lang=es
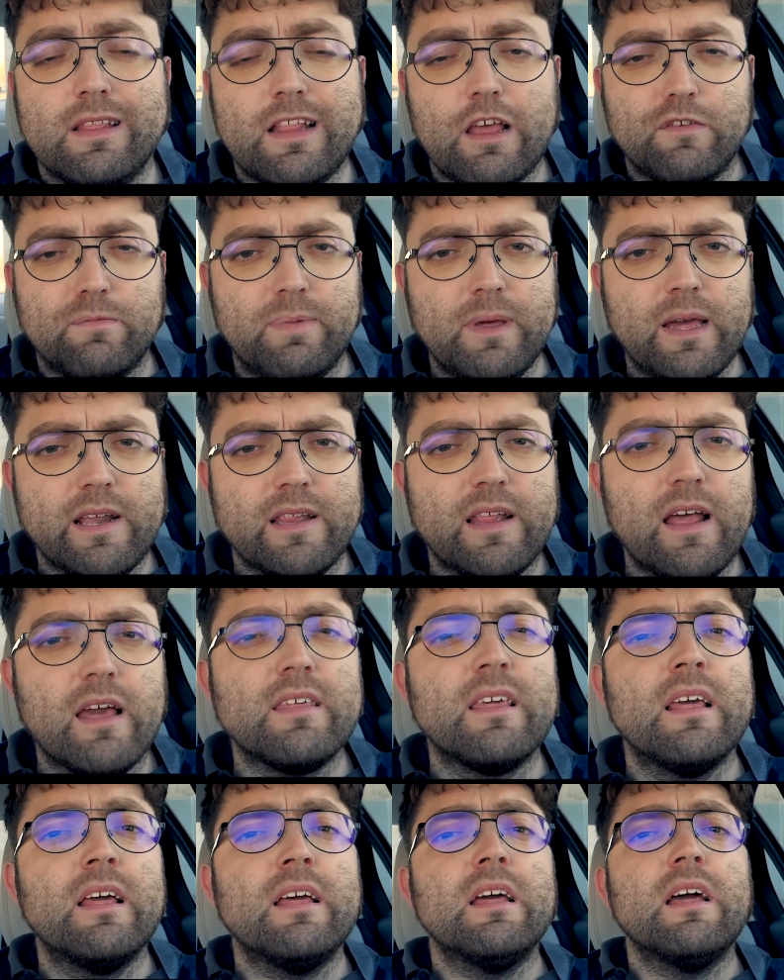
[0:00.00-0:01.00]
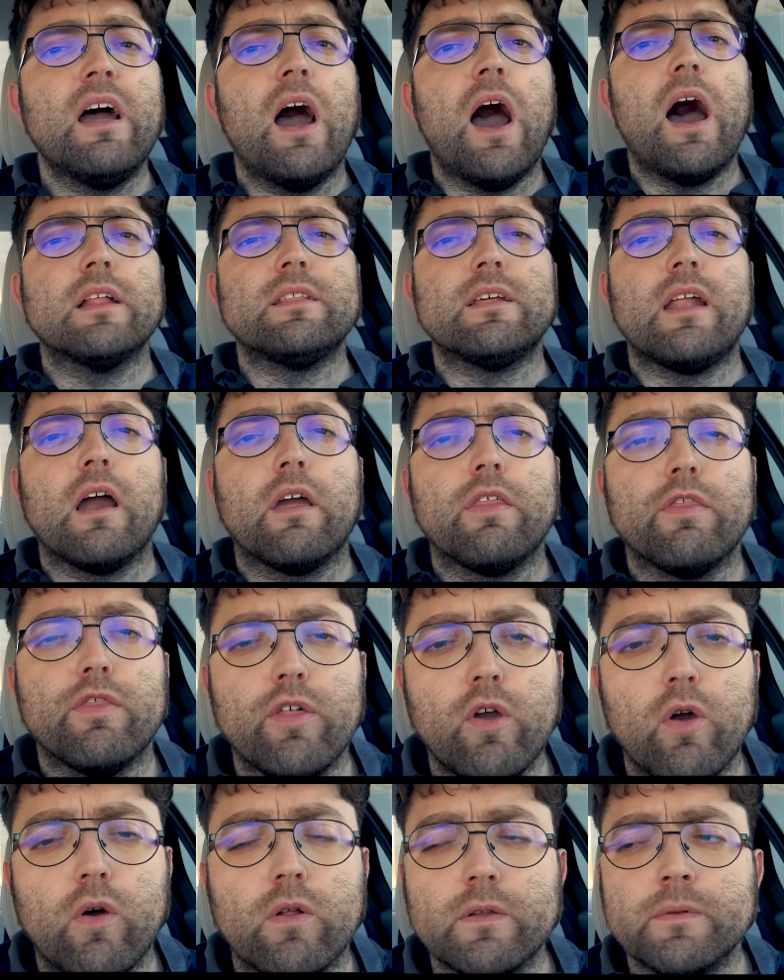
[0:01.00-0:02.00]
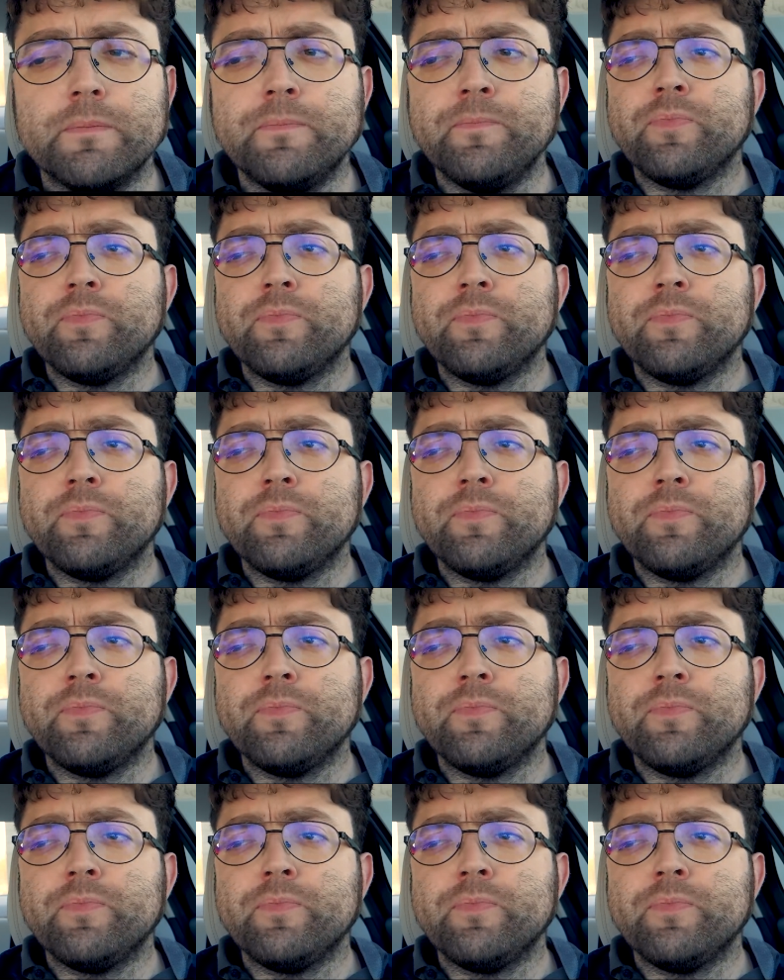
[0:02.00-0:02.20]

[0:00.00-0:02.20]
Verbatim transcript: despiertas atracción.